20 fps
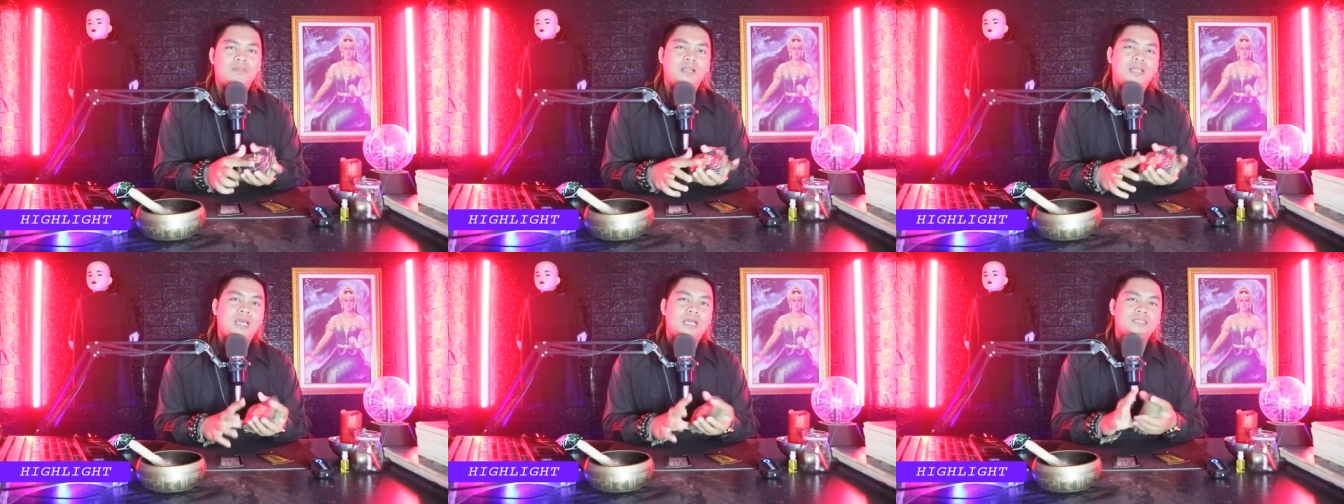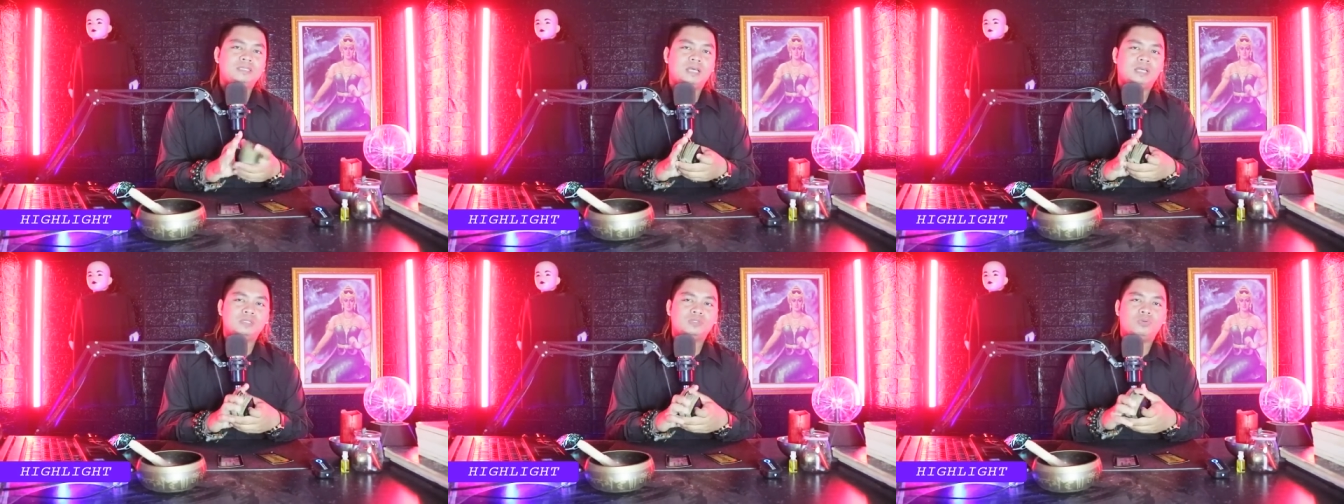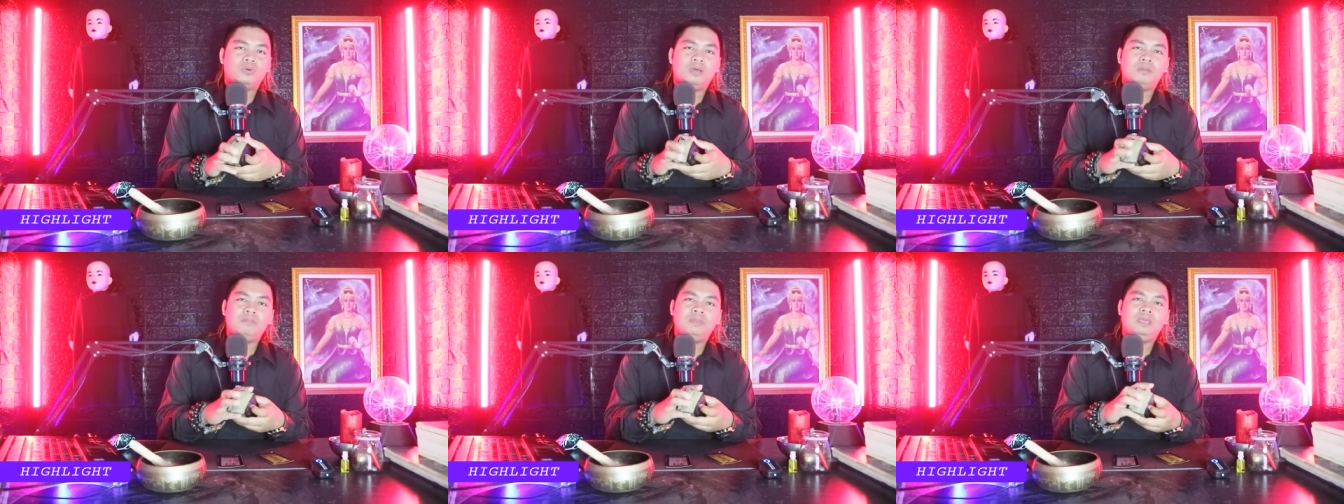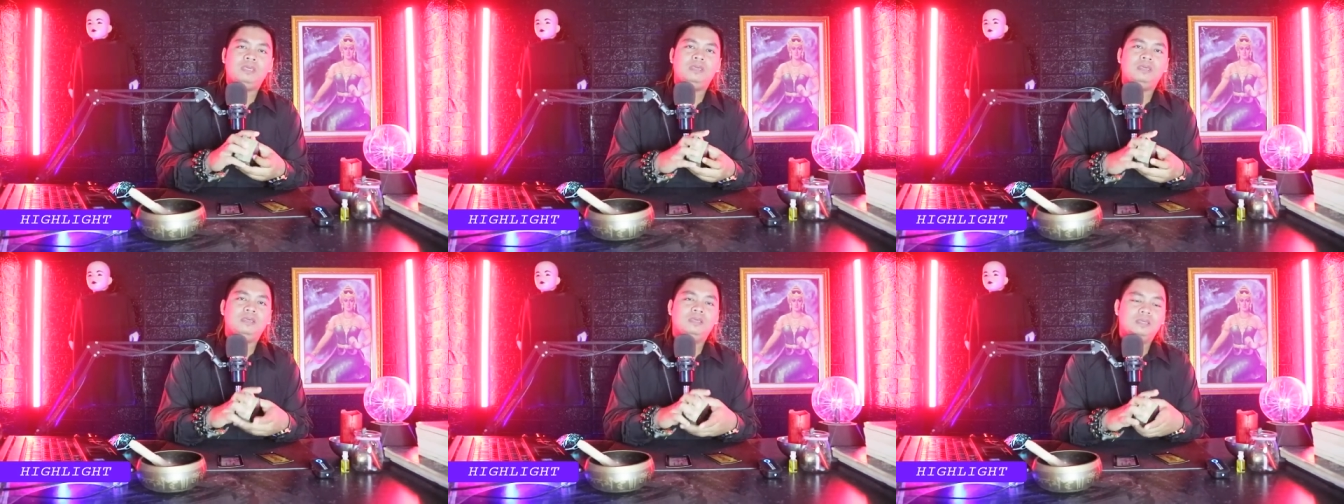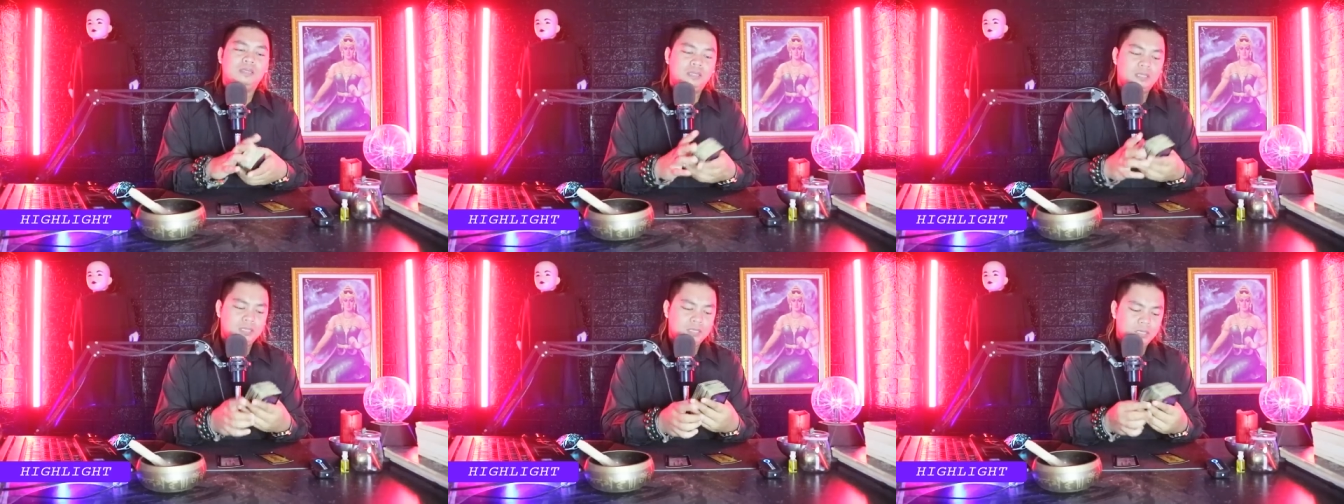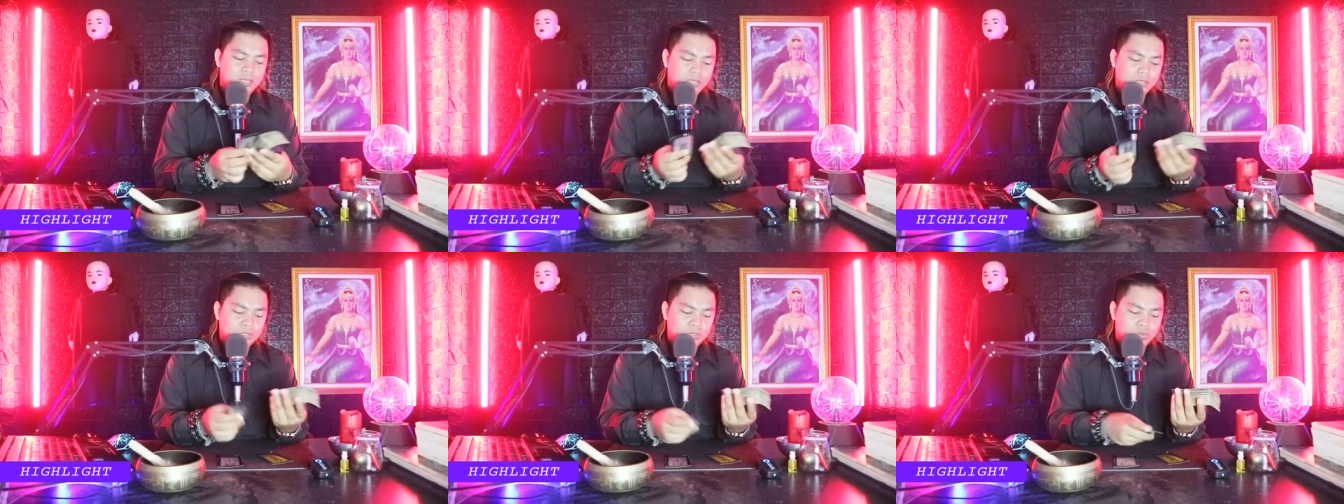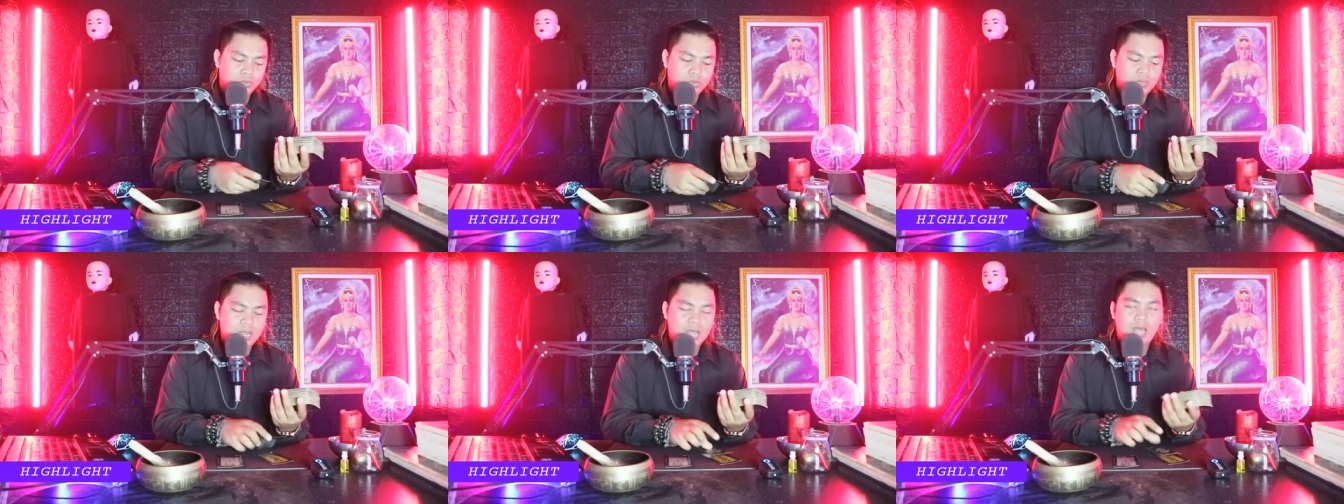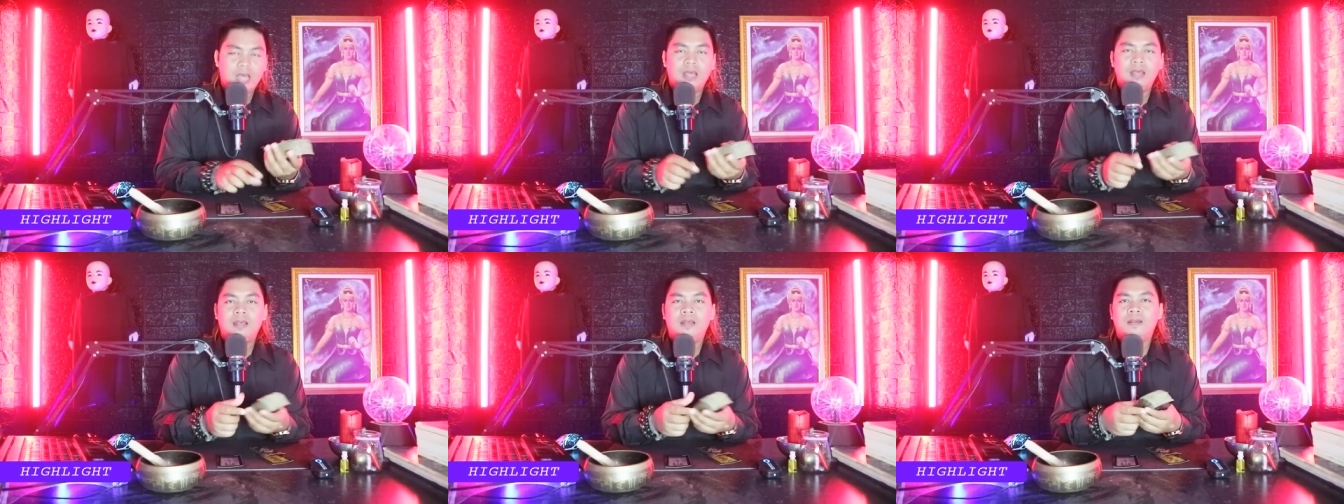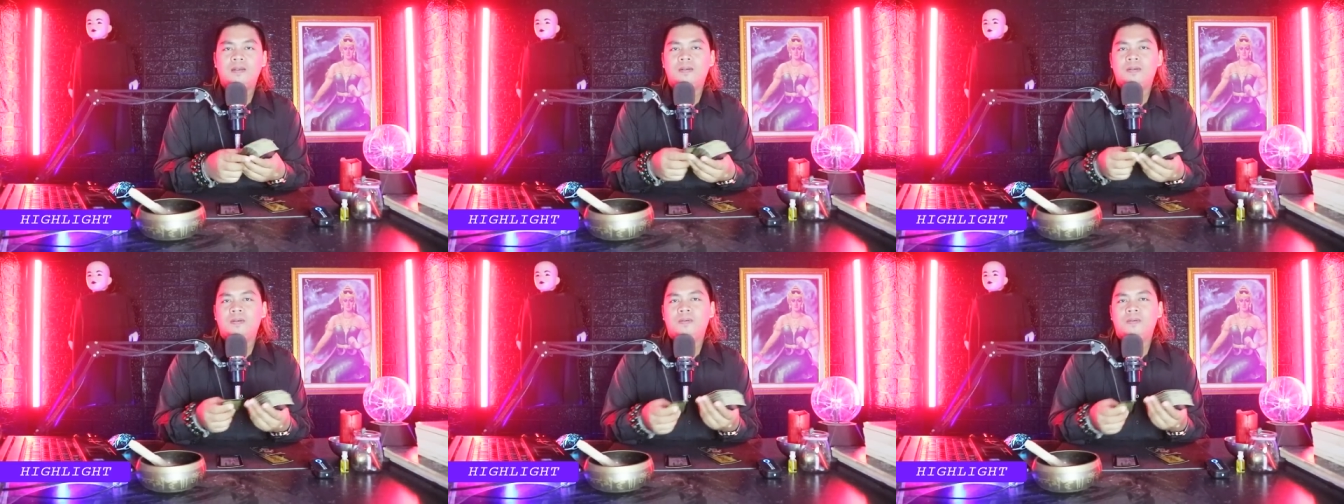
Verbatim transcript: melihat sang suami. Sudah.